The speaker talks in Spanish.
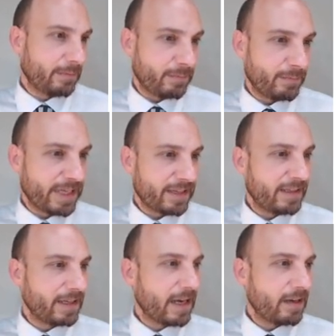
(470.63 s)

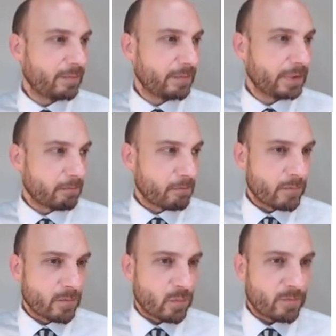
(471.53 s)
vertical
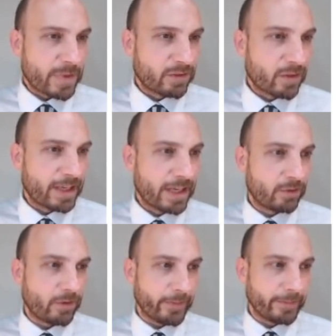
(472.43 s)
un vector
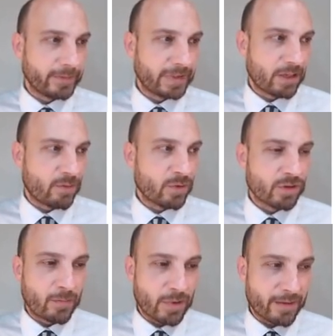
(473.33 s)
giratorio, tal como
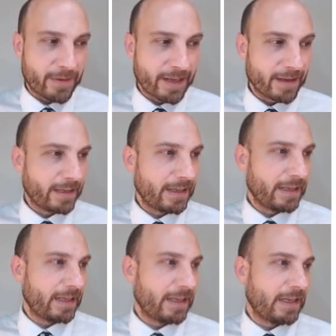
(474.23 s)
se puede ver
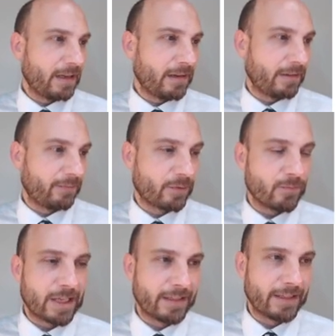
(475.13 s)
en la
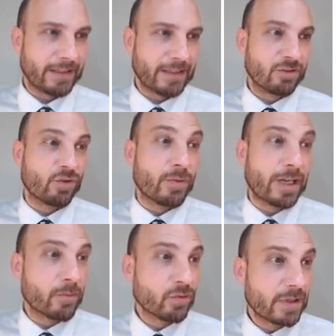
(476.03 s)
fórmula siguiente. Si
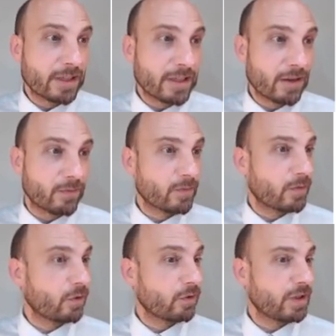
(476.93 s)
hubiéramos utilizado la
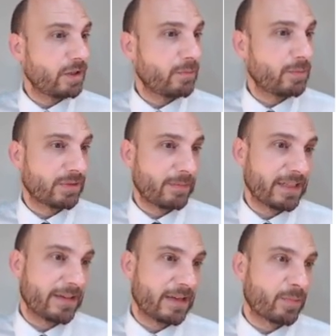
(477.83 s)
función coseno, pues en
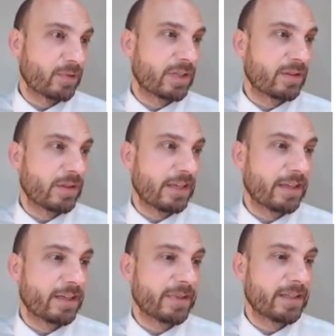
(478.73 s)
vez de ser la proyección en
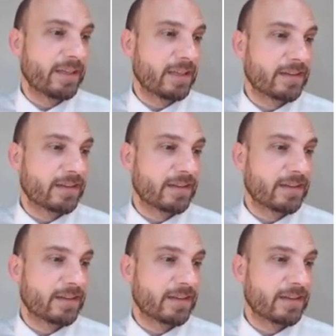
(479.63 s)
el eje vertical,